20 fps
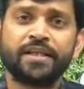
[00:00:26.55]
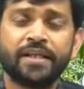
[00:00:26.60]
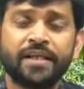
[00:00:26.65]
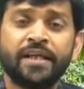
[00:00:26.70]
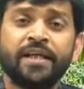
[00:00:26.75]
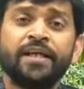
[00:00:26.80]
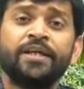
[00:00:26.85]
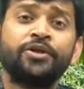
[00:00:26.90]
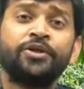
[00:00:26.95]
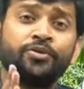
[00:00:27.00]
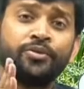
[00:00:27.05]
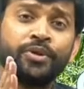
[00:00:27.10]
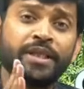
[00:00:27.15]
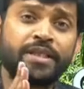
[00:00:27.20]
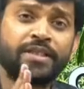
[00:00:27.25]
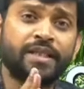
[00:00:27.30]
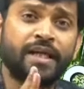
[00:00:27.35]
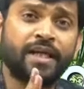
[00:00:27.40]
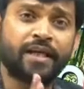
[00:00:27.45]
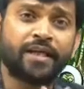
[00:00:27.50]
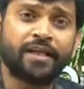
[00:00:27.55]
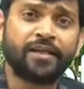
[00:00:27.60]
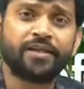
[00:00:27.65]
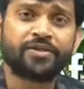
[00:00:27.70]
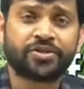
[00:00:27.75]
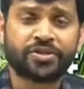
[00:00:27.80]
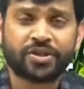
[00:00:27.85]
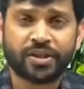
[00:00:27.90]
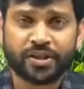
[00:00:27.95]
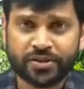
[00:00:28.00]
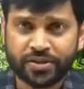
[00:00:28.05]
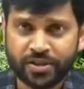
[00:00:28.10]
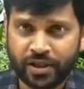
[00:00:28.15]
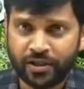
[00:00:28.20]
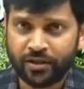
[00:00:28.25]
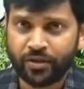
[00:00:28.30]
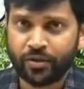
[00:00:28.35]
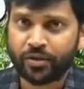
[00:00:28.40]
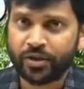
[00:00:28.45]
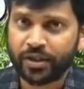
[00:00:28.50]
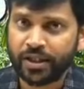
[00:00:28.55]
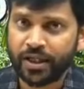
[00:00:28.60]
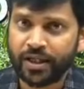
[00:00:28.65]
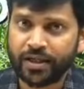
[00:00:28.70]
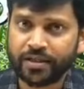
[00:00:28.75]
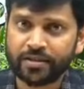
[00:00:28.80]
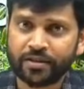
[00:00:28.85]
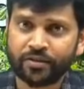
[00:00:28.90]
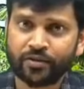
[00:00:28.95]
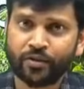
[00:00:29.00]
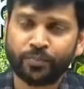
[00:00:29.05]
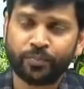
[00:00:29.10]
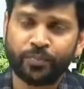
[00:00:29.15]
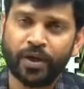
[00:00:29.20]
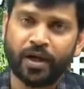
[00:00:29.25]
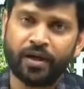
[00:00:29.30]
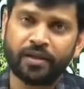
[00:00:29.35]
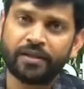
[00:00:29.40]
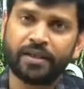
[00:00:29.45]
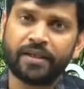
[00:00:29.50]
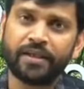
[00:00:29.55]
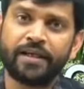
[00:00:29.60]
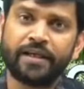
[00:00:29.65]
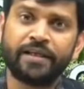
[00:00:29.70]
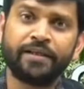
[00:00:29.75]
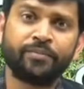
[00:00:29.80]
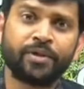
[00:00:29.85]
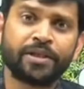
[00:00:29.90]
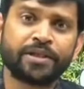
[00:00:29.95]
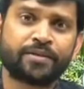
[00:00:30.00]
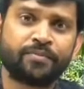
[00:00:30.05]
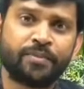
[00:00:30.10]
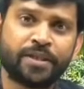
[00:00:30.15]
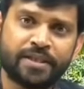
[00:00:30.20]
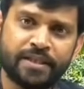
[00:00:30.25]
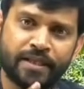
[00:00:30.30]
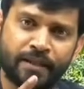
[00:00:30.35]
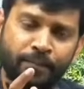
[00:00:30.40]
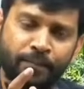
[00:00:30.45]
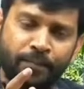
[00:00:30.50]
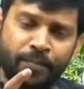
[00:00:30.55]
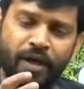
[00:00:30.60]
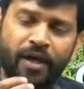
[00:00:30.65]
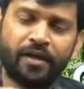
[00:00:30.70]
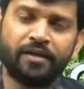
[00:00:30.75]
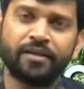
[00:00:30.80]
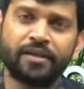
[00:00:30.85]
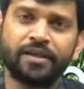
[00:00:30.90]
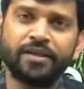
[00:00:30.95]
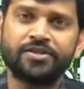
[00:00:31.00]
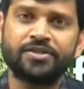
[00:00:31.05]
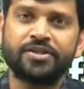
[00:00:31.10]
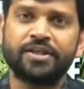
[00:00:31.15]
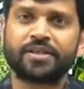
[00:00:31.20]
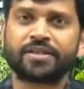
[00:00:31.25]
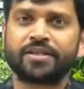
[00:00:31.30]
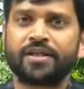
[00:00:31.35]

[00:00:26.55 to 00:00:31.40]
यूनिट सेकंड स्ट्रक्चरल ऑर्गेनाइजेशन ऑफ प्लांट एंड एनिमल्स में से हम प्लांट का स्ट्रक्चरल